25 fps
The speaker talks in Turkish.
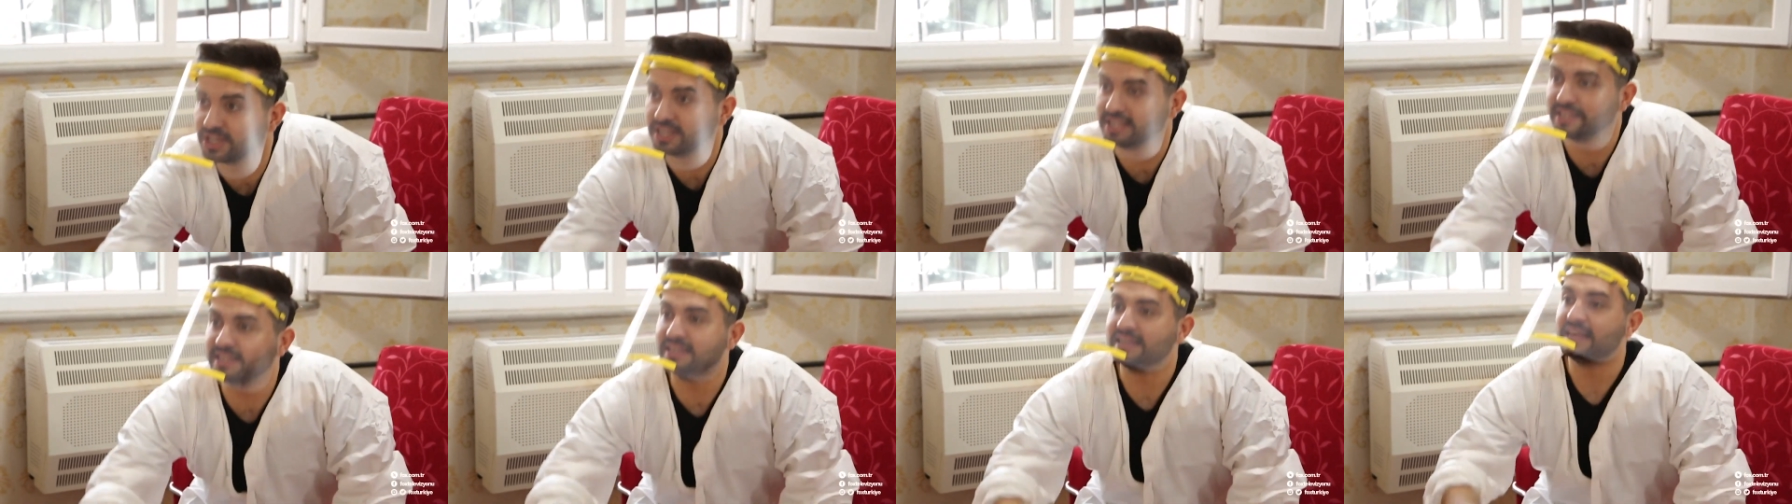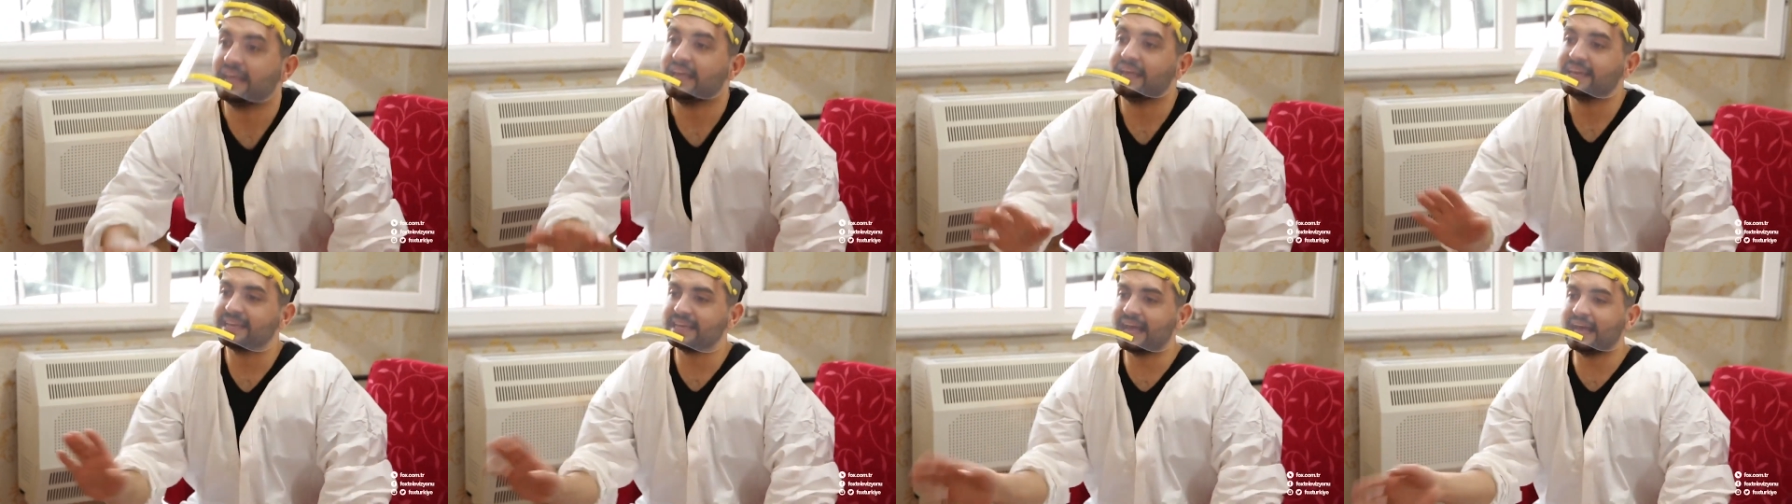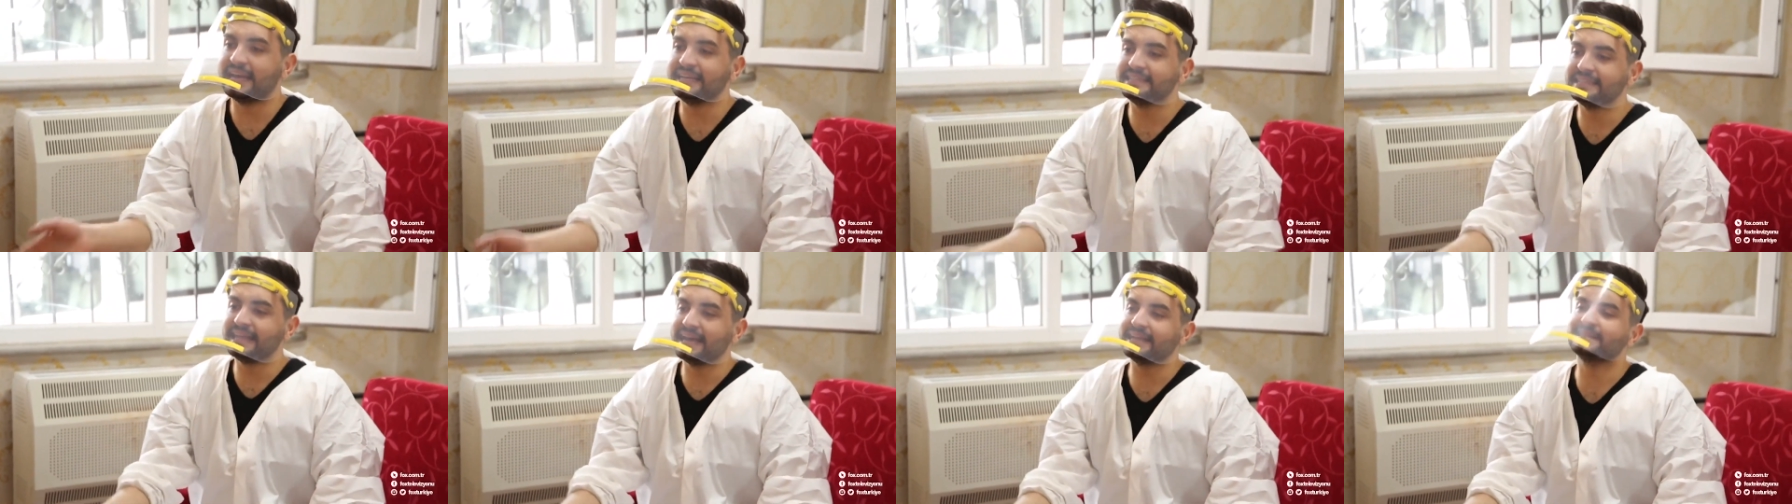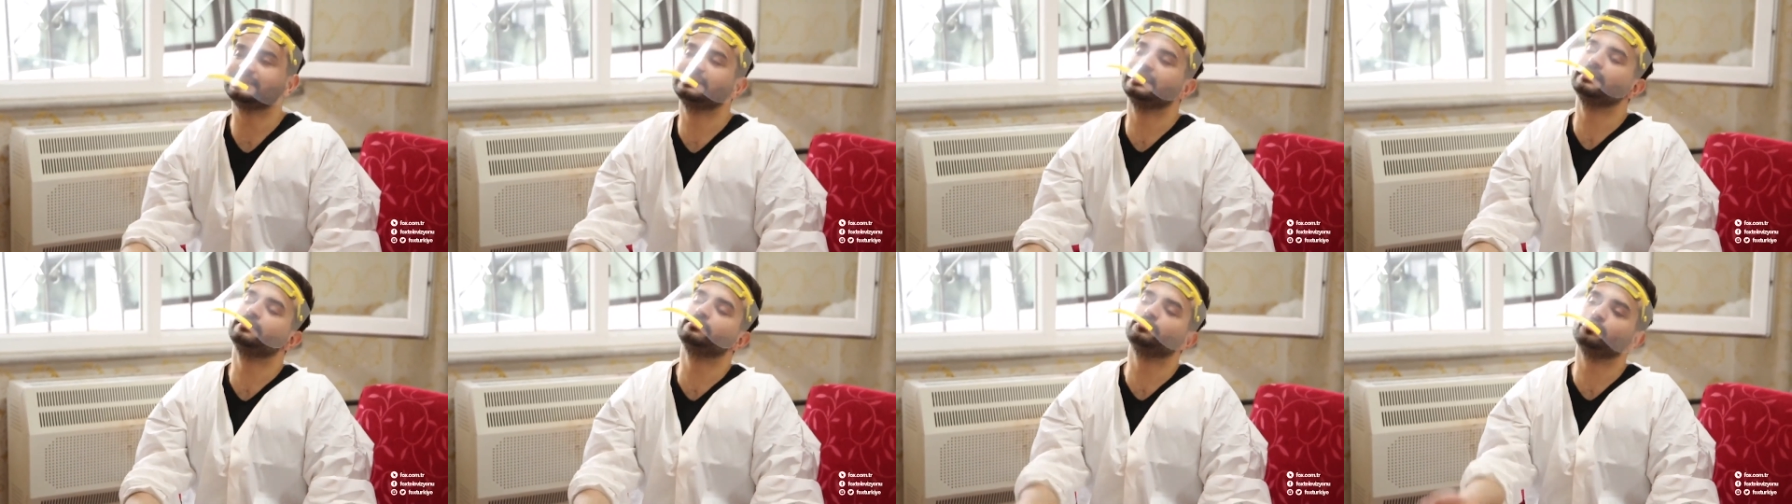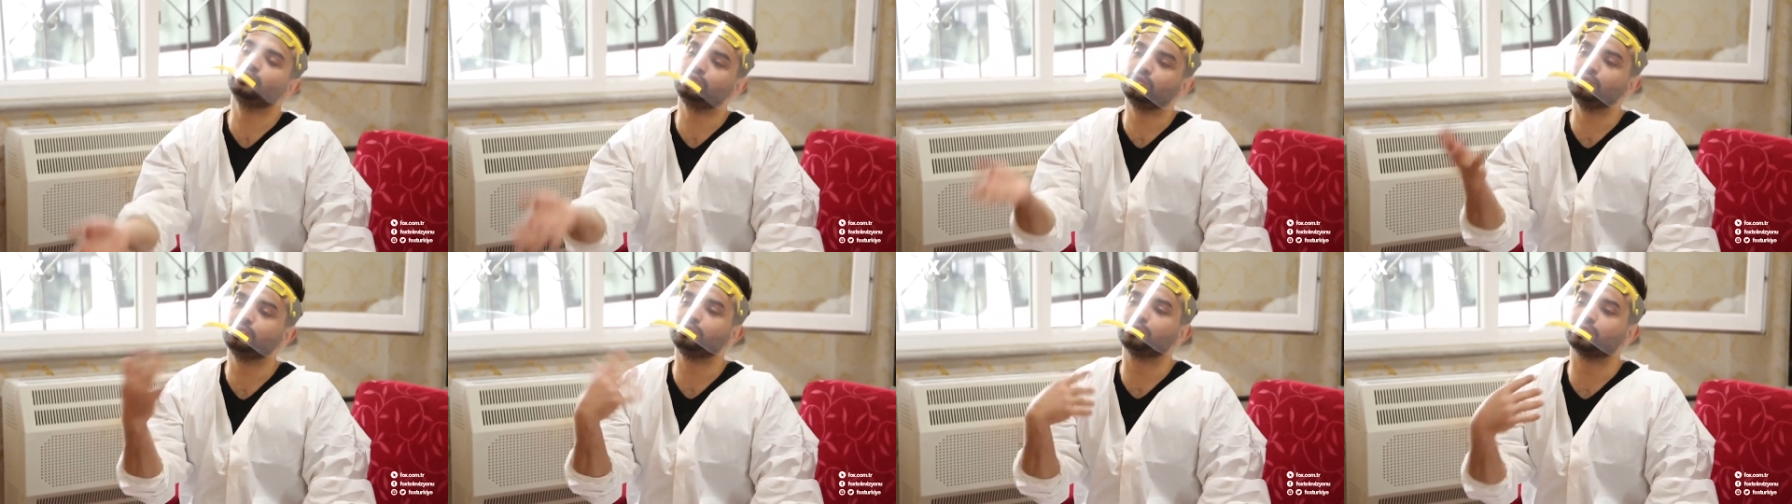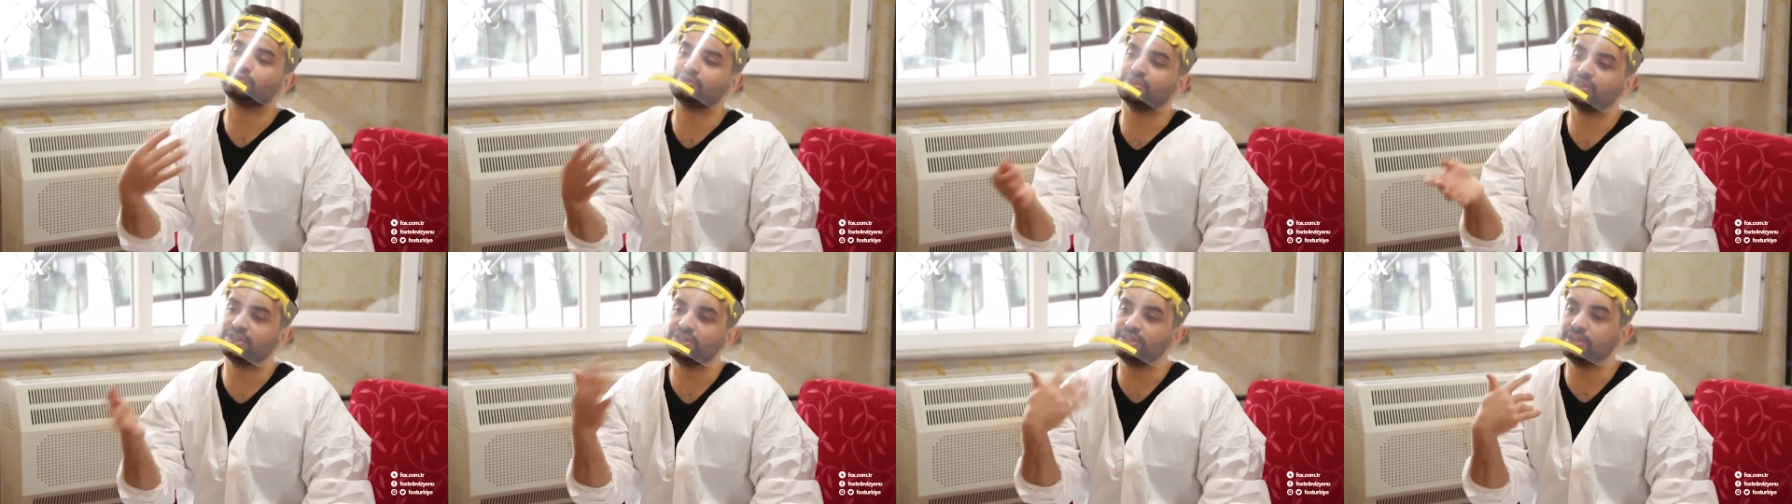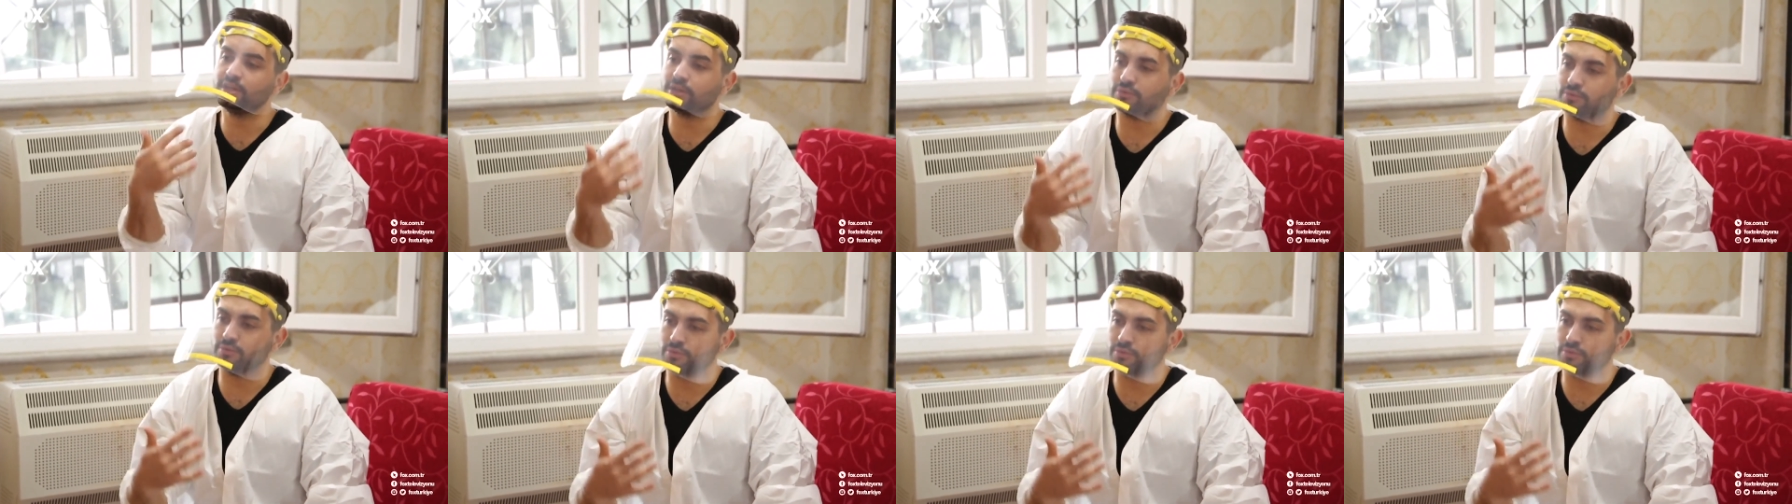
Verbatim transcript: bir şey değil. Yani dertlerini düşünmüyorsun, içine